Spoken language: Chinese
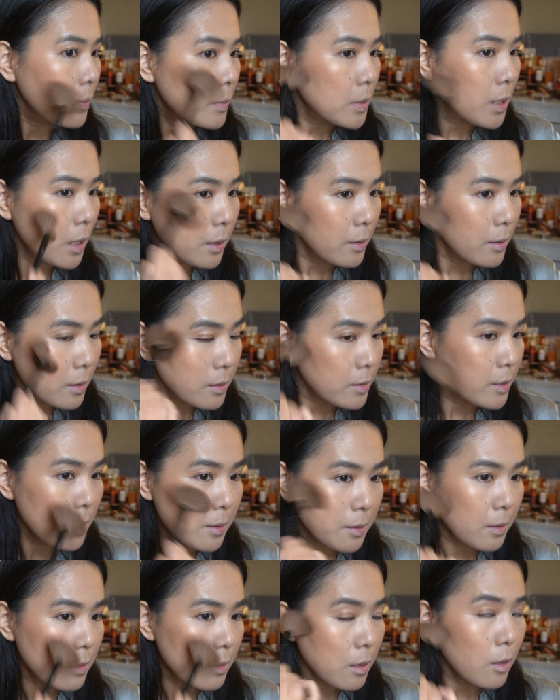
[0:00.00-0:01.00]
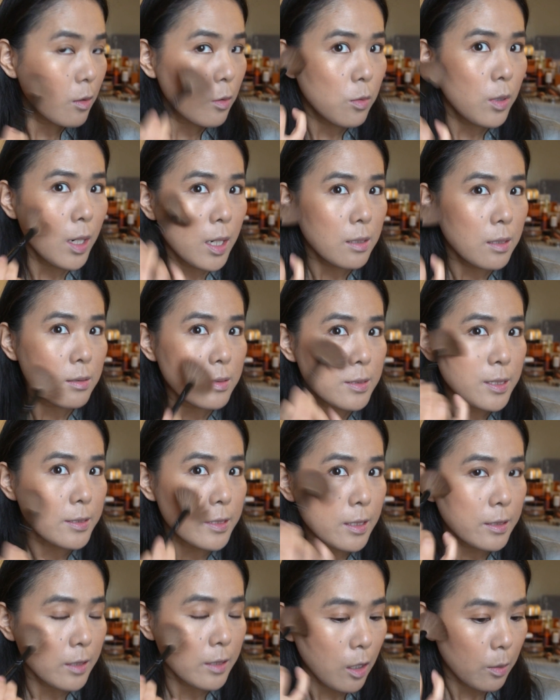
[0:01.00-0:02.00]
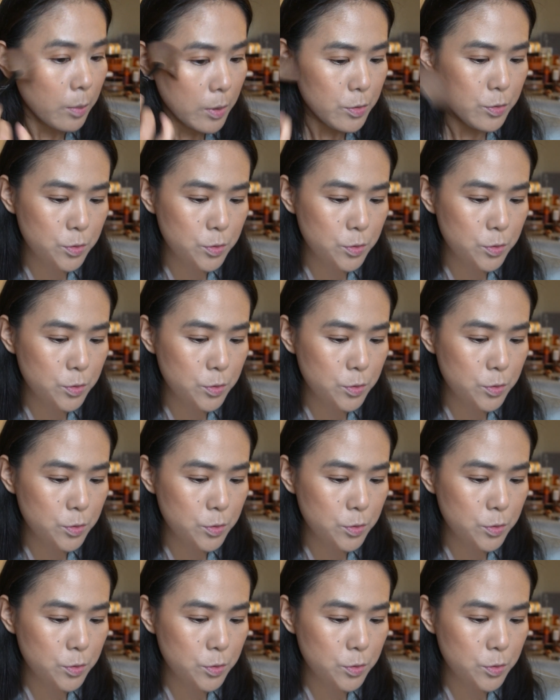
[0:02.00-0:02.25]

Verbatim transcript: 当一个这一个高光加这个 topper